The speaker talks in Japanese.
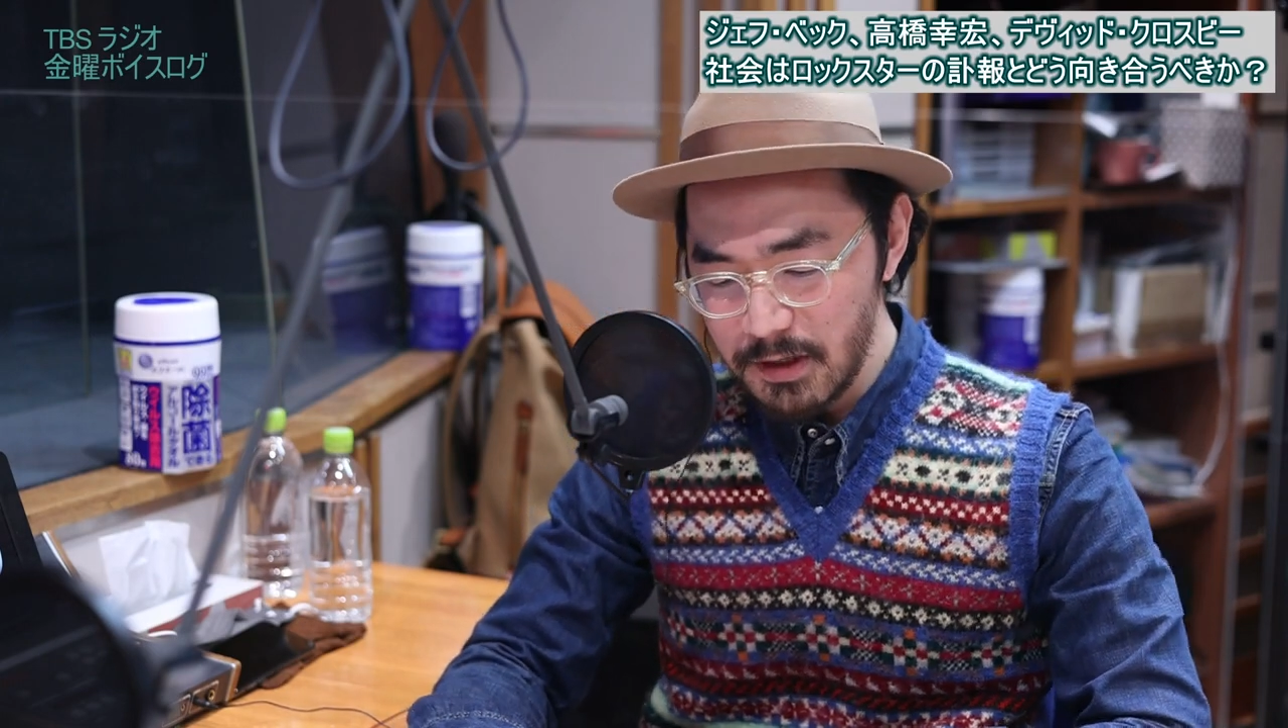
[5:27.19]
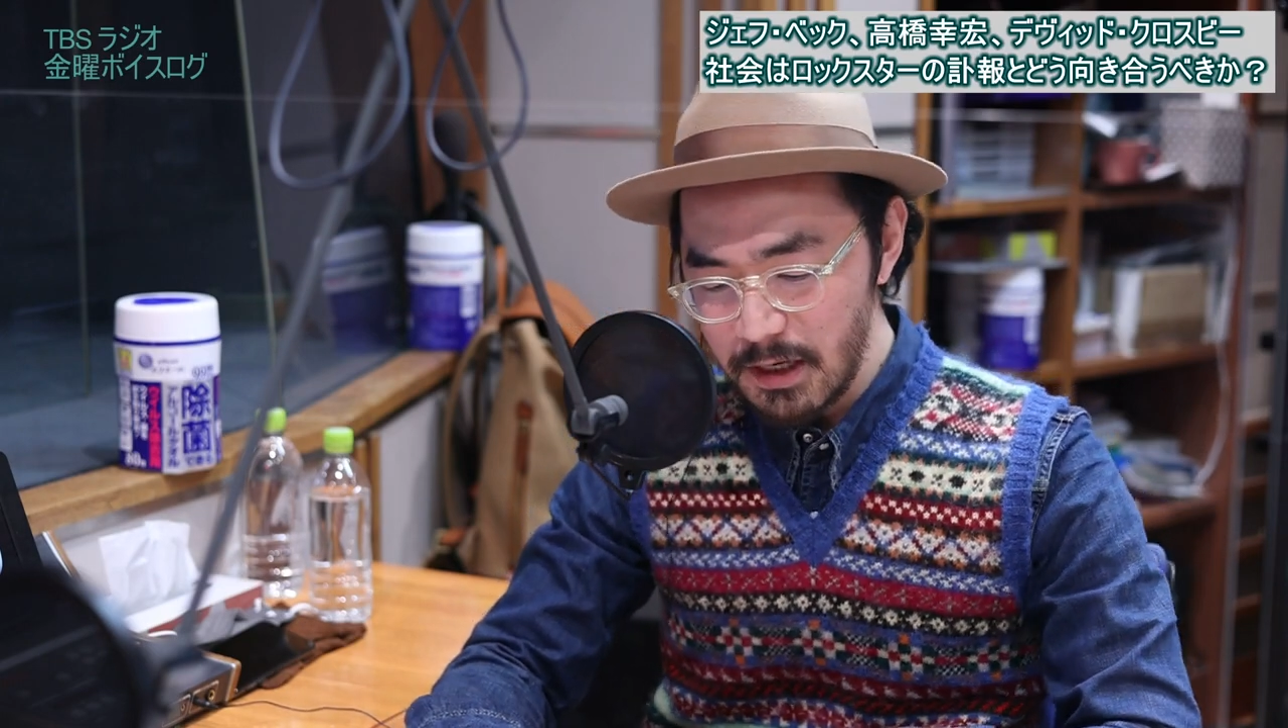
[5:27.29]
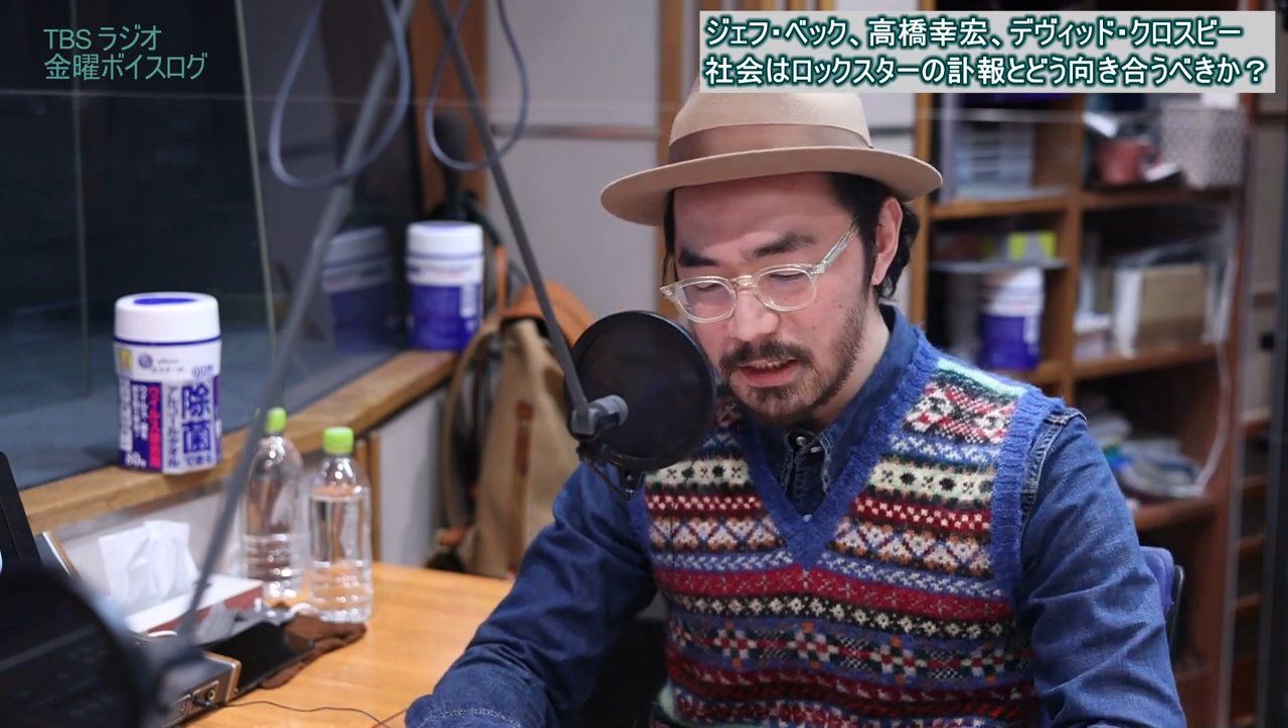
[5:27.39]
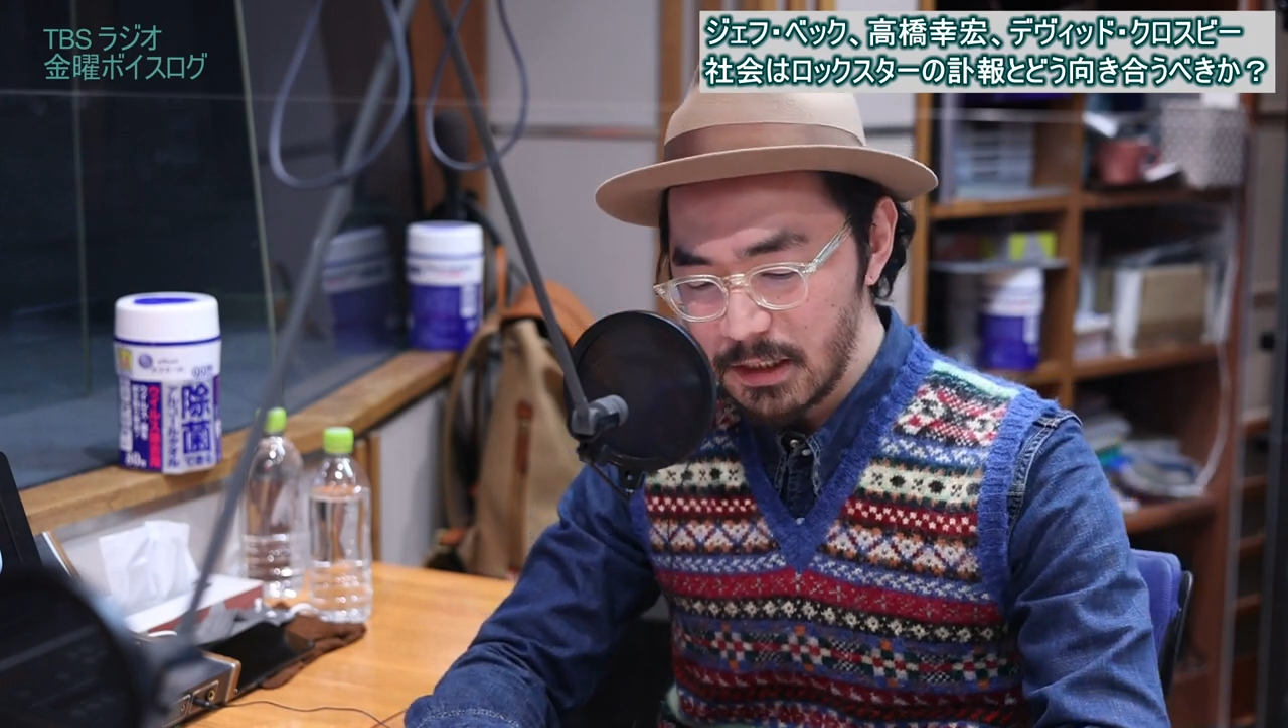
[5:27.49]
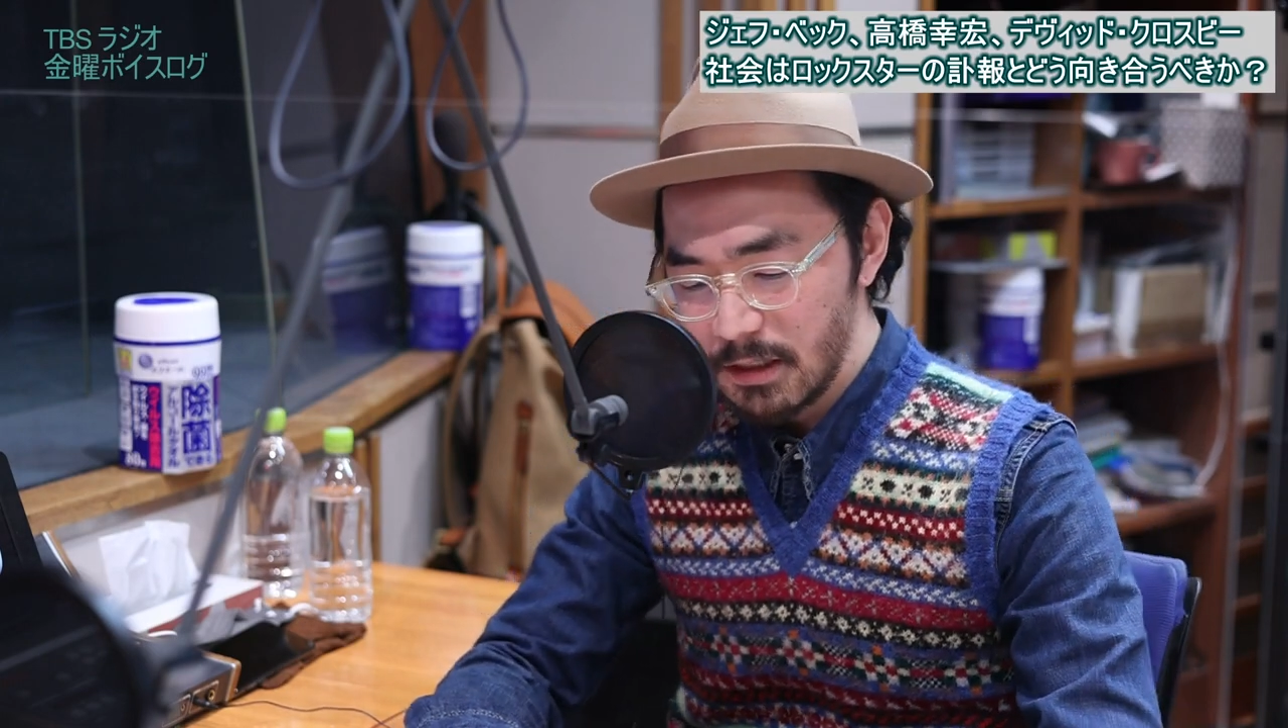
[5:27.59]

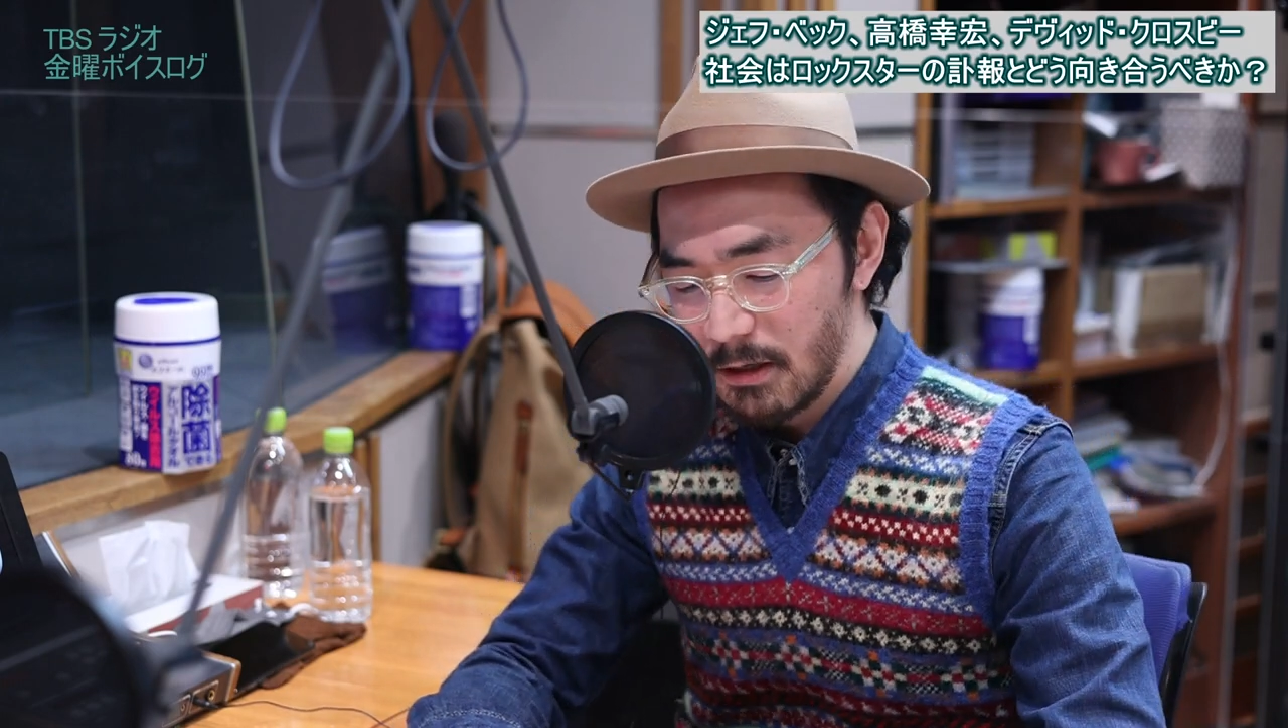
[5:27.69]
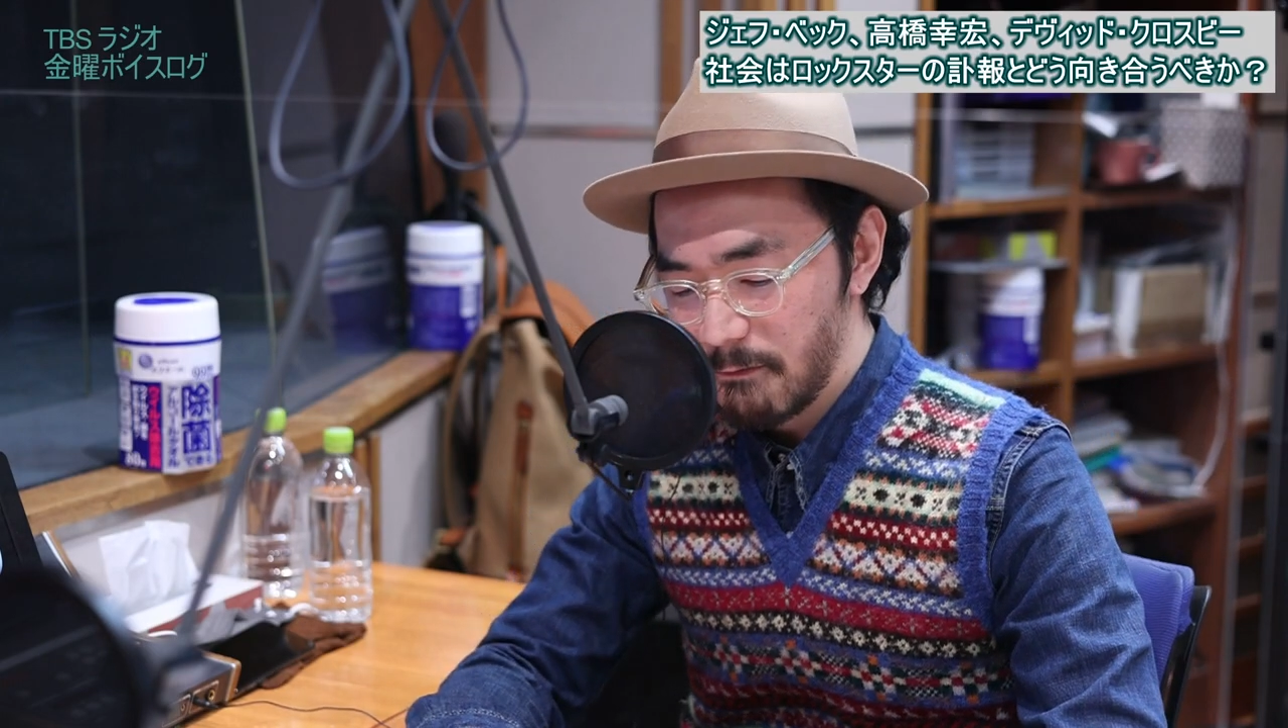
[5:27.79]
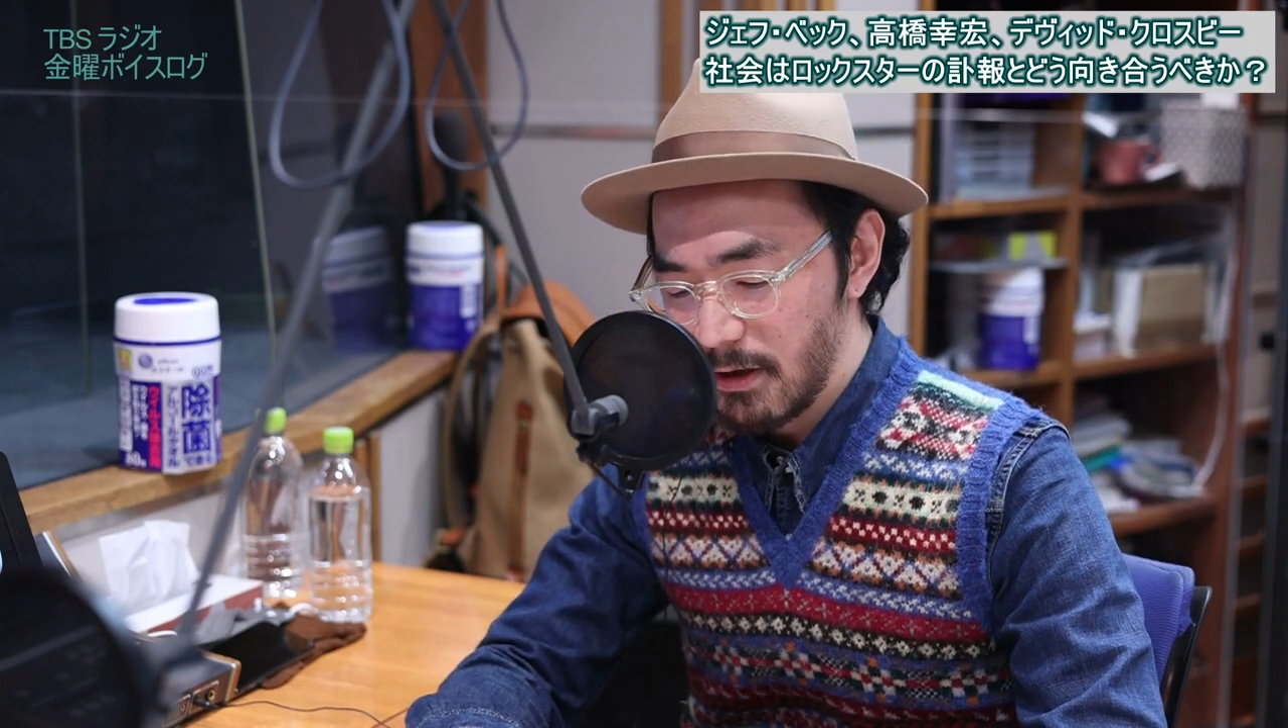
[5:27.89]
熱心な